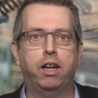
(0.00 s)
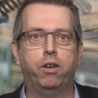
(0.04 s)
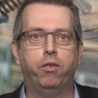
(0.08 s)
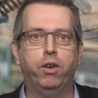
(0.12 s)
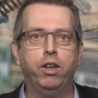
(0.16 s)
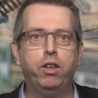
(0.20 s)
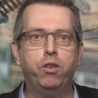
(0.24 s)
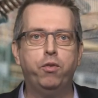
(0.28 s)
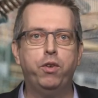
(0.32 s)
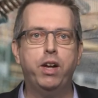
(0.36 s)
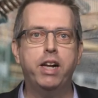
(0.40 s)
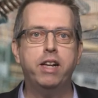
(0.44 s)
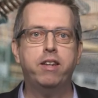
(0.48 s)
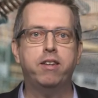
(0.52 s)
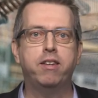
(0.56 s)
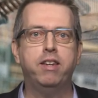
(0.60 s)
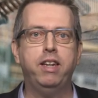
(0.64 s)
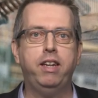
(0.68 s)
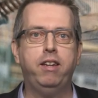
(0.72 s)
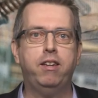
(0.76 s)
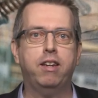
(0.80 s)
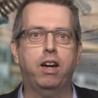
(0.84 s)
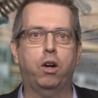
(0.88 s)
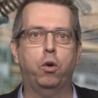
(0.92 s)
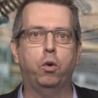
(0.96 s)
Was fällt
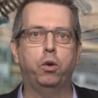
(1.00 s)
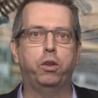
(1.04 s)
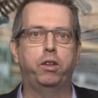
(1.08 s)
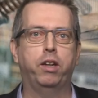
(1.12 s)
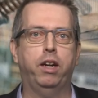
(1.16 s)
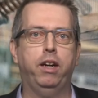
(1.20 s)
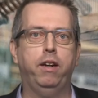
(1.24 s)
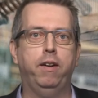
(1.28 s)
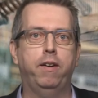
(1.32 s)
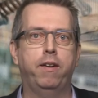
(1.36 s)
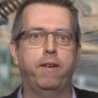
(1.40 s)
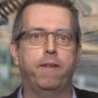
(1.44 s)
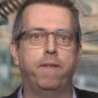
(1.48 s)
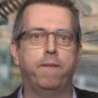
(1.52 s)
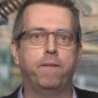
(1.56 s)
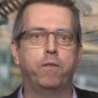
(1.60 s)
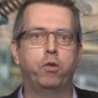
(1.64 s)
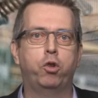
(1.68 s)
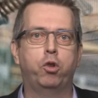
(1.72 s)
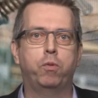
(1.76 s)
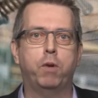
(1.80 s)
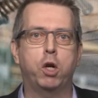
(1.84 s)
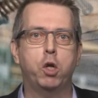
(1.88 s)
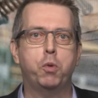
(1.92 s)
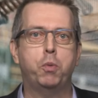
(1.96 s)
nicht darunter?
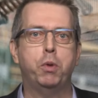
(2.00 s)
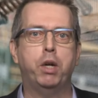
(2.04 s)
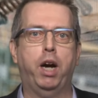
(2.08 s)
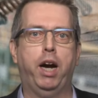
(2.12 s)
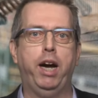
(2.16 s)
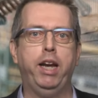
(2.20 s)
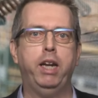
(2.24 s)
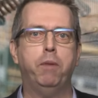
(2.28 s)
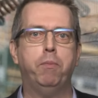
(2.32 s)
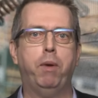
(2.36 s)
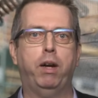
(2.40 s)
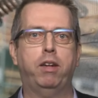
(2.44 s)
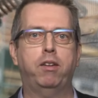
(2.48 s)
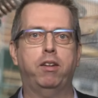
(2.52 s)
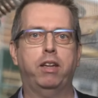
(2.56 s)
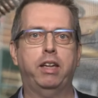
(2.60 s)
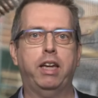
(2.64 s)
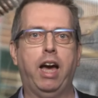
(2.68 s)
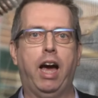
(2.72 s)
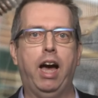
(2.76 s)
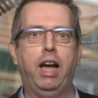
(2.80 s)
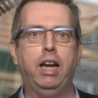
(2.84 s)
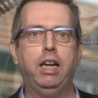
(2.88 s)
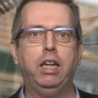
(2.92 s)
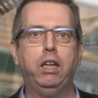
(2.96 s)
Zum Beispiel reine
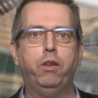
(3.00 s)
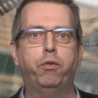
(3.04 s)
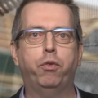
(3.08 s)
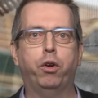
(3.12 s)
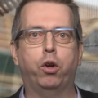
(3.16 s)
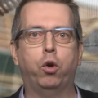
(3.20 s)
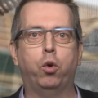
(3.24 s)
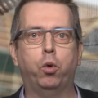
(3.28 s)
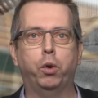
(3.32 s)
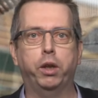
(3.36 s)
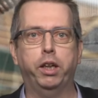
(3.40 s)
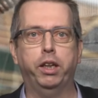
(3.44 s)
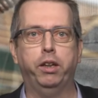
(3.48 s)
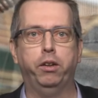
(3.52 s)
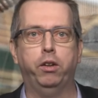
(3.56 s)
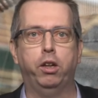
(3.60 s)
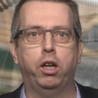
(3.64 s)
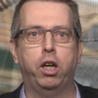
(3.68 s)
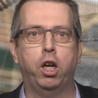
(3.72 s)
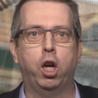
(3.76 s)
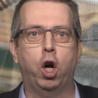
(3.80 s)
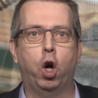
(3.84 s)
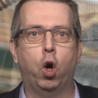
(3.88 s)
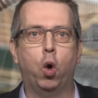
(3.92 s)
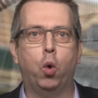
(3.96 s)
Materiallieferungen,
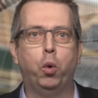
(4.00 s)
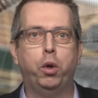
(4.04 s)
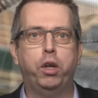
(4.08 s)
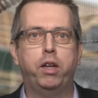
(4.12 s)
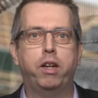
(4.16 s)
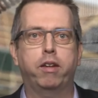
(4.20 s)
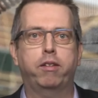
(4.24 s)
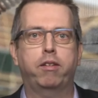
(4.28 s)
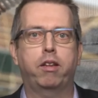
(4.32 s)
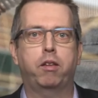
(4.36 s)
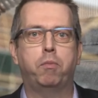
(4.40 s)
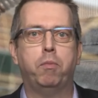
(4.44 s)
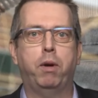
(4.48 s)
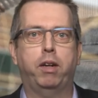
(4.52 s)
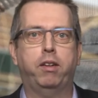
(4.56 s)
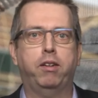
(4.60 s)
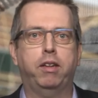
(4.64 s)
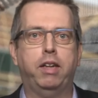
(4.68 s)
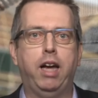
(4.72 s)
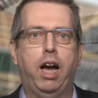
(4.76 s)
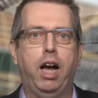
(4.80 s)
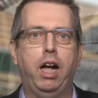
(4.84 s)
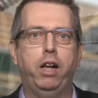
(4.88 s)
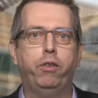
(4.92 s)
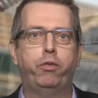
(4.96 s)
ohne dass das
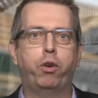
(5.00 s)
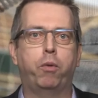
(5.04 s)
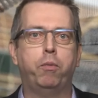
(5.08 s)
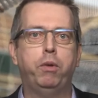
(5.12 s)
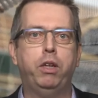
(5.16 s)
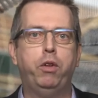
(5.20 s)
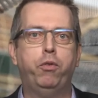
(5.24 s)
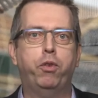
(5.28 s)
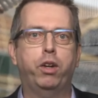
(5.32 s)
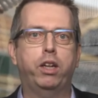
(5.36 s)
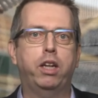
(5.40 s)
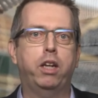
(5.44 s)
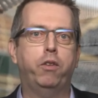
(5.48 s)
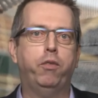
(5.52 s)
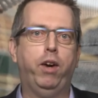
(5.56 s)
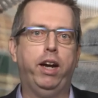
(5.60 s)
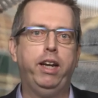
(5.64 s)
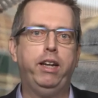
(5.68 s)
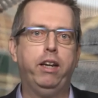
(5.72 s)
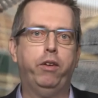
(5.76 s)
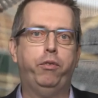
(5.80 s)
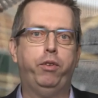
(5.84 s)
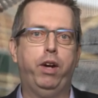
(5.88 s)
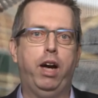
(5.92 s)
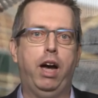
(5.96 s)
Material vom Liefernden
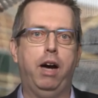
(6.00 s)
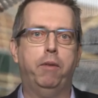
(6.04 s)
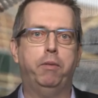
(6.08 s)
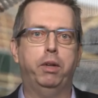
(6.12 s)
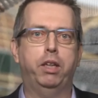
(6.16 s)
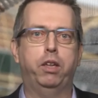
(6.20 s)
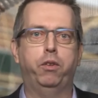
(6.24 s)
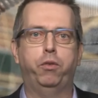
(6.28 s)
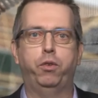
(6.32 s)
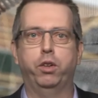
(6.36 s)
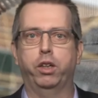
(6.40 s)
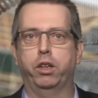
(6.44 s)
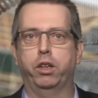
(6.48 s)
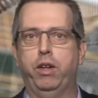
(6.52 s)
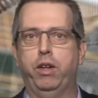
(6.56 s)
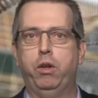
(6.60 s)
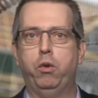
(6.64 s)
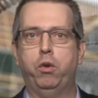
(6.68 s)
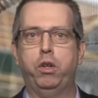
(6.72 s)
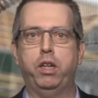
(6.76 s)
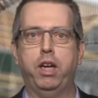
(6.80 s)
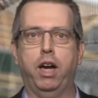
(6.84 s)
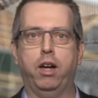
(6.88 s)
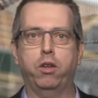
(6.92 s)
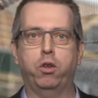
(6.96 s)
weiterverarbeitet wenn
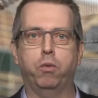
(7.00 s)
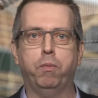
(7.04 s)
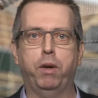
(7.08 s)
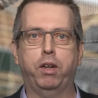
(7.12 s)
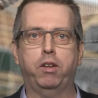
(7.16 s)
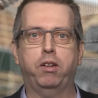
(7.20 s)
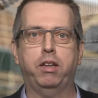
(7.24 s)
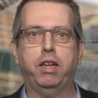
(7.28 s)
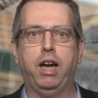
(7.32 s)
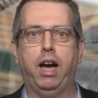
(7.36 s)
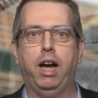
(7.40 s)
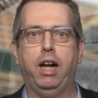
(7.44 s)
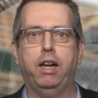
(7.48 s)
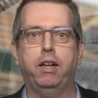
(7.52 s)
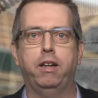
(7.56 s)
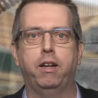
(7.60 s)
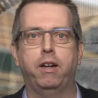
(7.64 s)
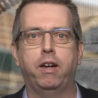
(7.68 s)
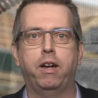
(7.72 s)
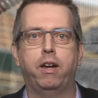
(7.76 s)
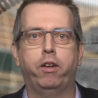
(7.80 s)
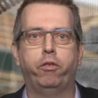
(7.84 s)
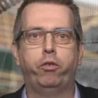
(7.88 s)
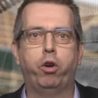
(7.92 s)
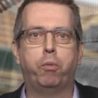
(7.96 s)
du dir also Material
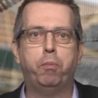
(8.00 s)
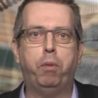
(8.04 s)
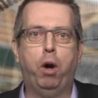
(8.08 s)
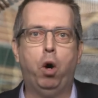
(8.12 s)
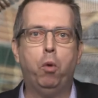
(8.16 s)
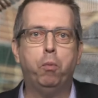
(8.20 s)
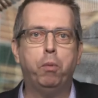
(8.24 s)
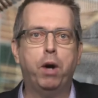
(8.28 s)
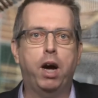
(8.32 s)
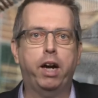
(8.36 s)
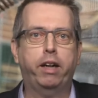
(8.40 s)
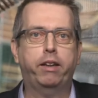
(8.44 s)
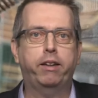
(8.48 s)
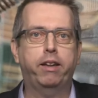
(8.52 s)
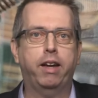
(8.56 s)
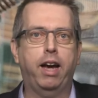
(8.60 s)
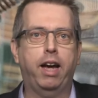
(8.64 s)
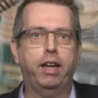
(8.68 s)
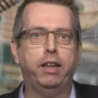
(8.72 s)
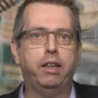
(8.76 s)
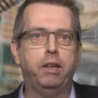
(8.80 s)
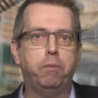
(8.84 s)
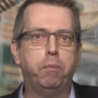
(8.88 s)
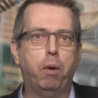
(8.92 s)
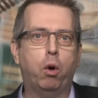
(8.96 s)
vom Baumarkt
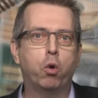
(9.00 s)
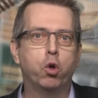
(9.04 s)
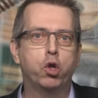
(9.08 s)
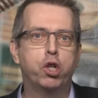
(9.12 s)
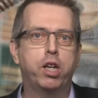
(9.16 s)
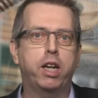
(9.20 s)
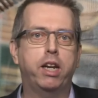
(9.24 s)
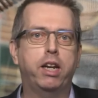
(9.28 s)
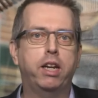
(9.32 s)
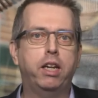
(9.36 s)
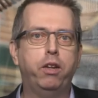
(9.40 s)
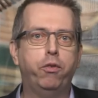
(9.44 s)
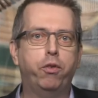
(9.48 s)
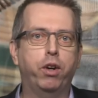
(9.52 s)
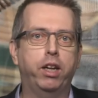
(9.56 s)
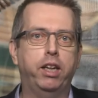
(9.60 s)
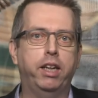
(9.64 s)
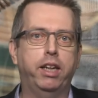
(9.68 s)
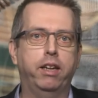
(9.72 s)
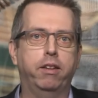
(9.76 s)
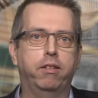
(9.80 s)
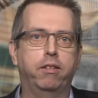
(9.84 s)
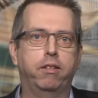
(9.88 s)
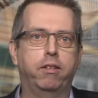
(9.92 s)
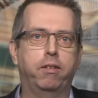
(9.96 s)
an die Baustelle liefern
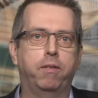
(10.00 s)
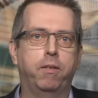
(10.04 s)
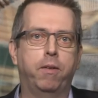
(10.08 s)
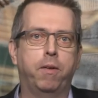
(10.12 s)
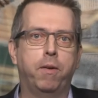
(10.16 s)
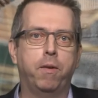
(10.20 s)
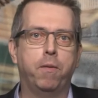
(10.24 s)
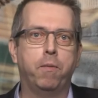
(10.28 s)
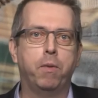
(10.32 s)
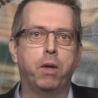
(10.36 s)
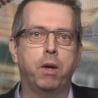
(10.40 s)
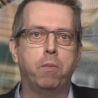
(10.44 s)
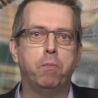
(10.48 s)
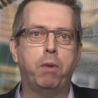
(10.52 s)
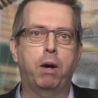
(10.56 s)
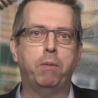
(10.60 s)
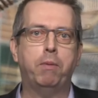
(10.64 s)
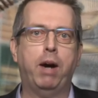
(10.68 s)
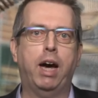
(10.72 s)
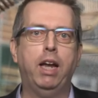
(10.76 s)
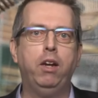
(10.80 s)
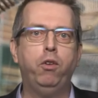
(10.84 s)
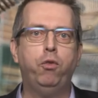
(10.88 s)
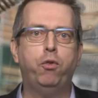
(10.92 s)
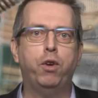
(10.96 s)
lässt.
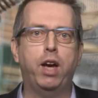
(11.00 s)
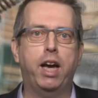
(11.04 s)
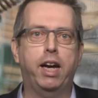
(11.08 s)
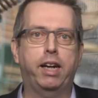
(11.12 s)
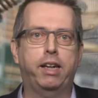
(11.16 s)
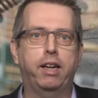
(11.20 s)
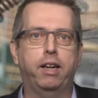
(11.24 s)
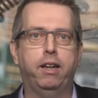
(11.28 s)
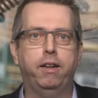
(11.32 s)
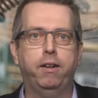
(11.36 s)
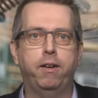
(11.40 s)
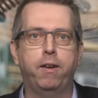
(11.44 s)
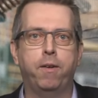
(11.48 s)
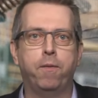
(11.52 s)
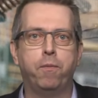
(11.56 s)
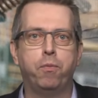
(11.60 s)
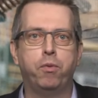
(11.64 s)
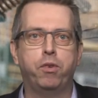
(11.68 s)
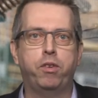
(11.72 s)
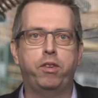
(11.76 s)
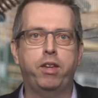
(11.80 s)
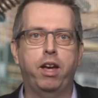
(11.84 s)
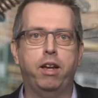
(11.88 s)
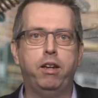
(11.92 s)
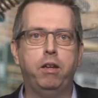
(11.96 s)
Beim Handwerker,
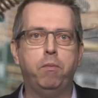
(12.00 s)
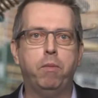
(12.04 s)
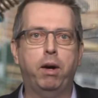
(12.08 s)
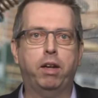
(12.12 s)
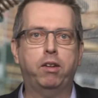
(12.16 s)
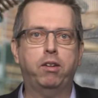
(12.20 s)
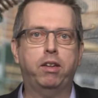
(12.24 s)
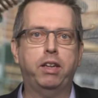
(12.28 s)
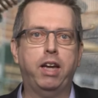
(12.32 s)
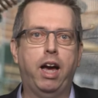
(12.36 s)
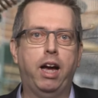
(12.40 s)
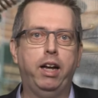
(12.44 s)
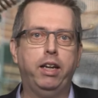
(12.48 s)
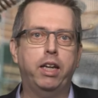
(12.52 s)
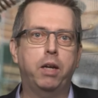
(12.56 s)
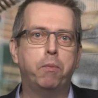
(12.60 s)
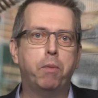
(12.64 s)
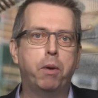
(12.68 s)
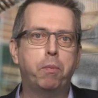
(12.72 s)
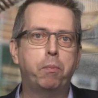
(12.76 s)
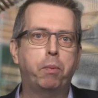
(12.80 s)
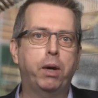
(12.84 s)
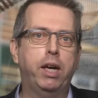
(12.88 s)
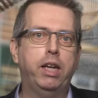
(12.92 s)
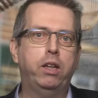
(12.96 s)
der die Materialien
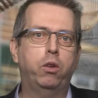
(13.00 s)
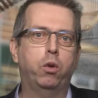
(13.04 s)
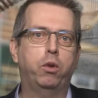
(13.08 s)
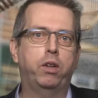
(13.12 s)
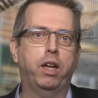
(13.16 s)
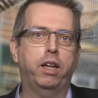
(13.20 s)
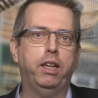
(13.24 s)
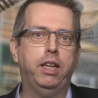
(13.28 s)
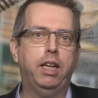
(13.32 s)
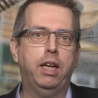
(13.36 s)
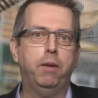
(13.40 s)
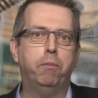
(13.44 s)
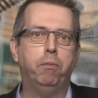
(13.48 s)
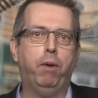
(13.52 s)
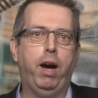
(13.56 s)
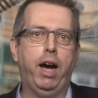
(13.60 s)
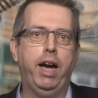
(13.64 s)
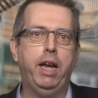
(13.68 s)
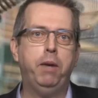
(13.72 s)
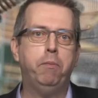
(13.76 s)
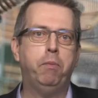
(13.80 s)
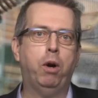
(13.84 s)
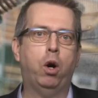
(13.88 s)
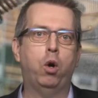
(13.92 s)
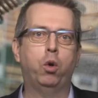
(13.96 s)
mitbringt und dann eben
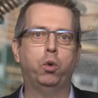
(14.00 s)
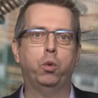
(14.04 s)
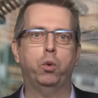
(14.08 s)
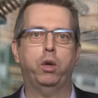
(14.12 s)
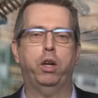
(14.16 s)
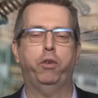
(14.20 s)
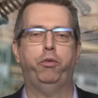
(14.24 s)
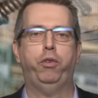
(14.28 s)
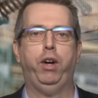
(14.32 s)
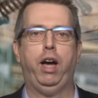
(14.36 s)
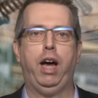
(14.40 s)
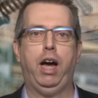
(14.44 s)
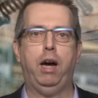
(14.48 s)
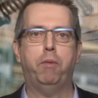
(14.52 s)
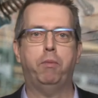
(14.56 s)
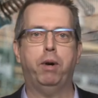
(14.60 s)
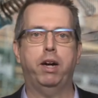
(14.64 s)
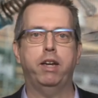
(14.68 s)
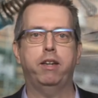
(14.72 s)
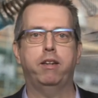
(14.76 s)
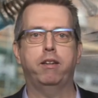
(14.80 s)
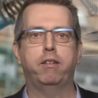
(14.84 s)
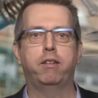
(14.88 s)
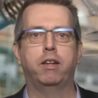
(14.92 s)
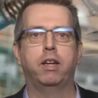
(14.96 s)
einbaut oder
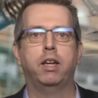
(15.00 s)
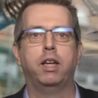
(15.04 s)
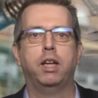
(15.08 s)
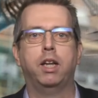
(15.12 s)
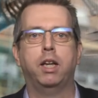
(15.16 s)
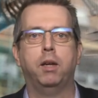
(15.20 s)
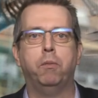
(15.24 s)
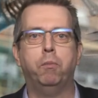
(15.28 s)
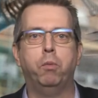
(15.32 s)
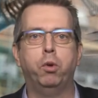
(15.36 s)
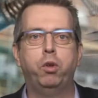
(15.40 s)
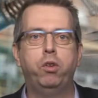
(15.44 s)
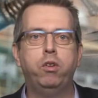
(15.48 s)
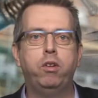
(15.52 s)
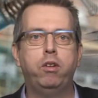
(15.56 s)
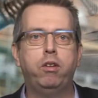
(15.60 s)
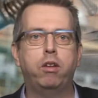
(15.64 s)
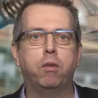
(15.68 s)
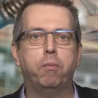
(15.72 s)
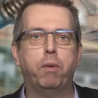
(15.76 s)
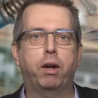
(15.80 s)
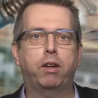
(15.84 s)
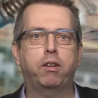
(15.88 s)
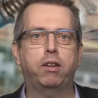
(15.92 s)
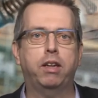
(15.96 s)
verarbeitet, müssen
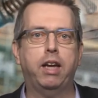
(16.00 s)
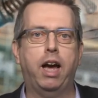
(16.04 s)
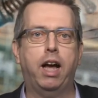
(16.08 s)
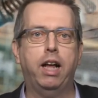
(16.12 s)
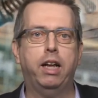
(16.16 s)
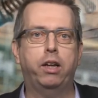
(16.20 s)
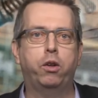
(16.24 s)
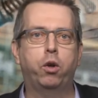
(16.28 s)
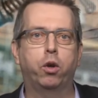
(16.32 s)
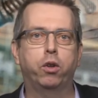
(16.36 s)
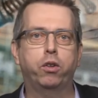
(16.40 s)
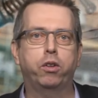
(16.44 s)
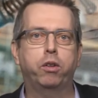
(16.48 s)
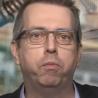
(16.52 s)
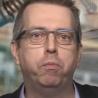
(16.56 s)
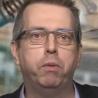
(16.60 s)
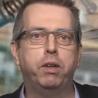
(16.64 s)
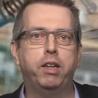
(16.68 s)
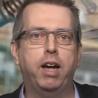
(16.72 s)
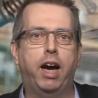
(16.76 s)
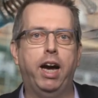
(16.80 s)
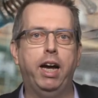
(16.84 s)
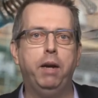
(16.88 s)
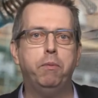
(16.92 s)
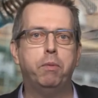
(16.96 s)
diese Materialkosten
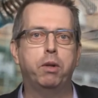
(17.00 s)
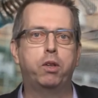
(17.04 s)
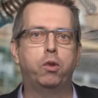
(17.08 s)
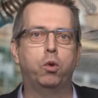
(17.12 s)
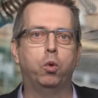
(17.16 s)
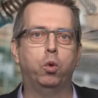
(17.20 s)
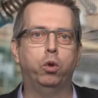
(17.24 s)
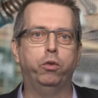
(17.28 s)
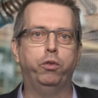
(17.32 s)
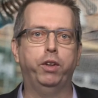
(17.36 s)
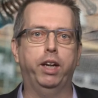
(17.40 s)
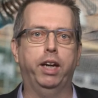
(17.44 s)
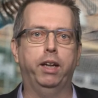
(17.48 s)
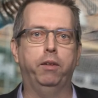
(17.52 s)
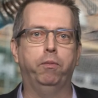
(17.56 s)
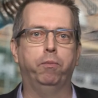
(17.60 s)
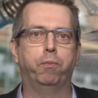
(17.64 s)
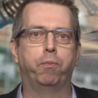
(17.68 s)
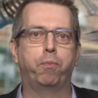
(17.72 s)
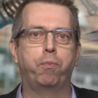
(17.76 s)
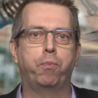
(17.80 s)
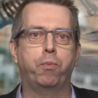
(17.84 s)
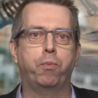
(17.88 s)
mit einbezogen werden.